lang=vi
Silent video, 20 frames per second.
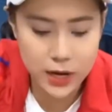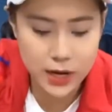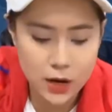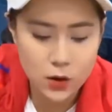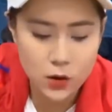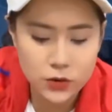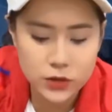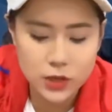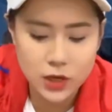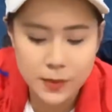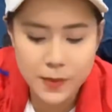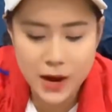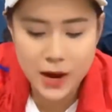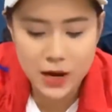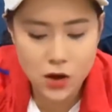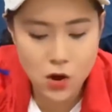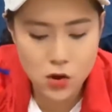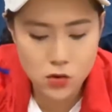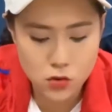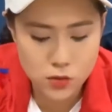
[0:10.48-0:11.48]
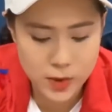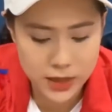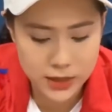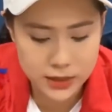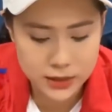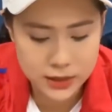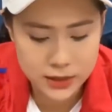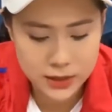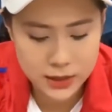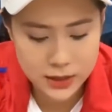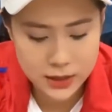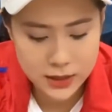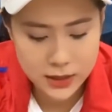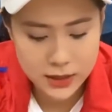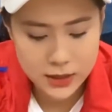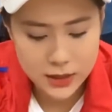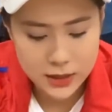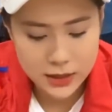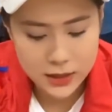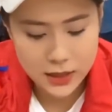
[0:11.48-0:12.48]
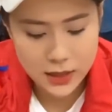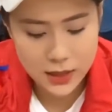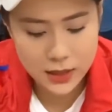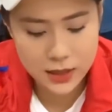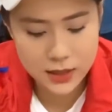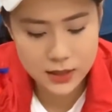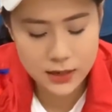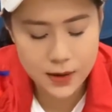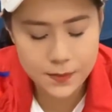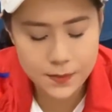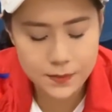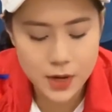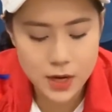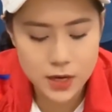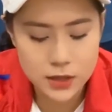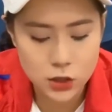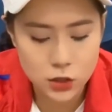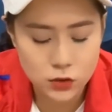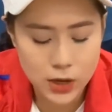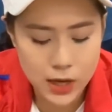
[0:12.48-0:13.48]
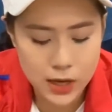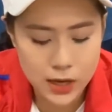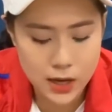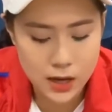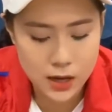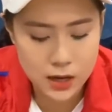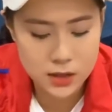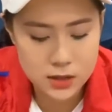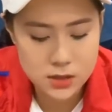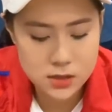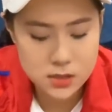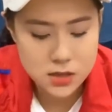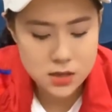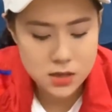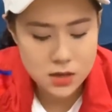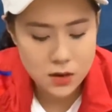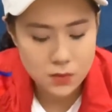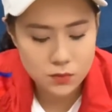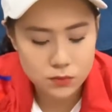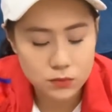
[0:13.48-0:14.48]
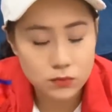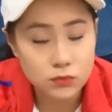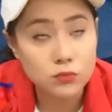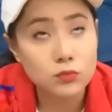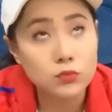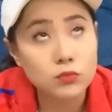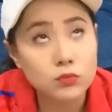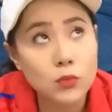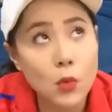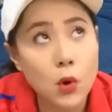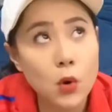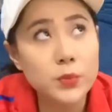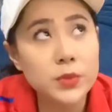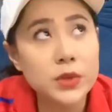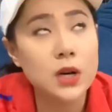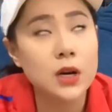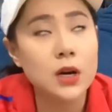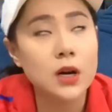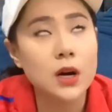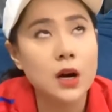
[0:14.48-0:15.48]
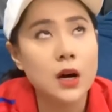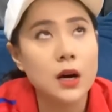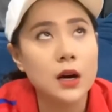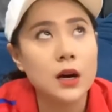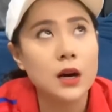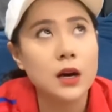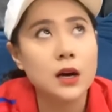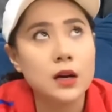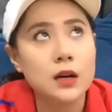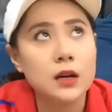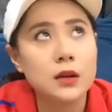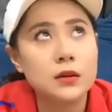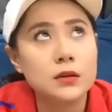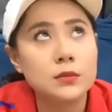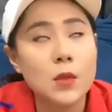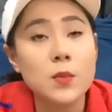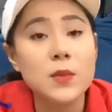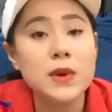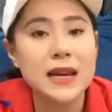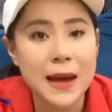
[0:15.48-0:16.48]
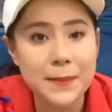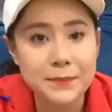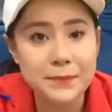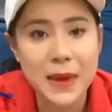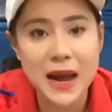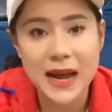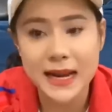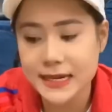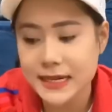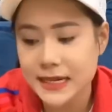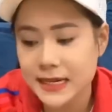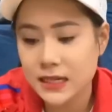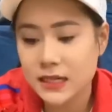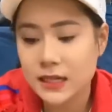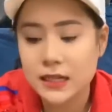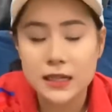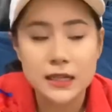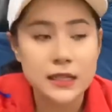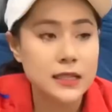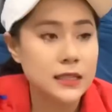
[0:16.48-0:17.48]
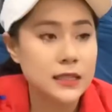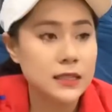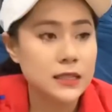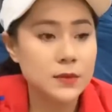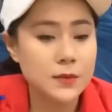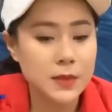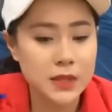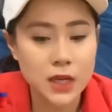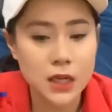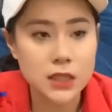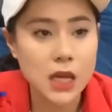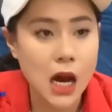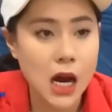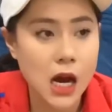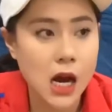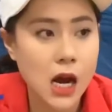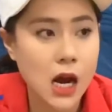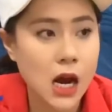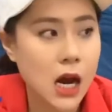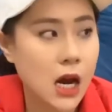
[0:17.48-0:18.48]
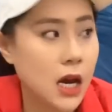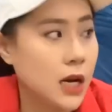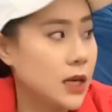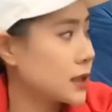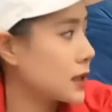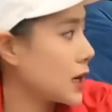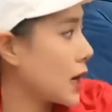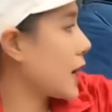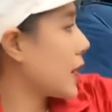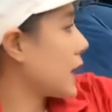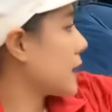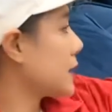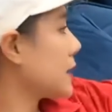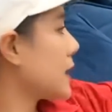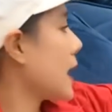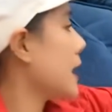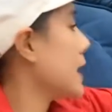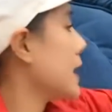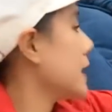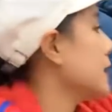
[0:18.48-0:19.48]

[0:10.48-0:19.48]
hỗ trợ bà con của mình đó, chăm à, chiều nay 4 à, giờ 45 bay chứng minh nhân dân à đây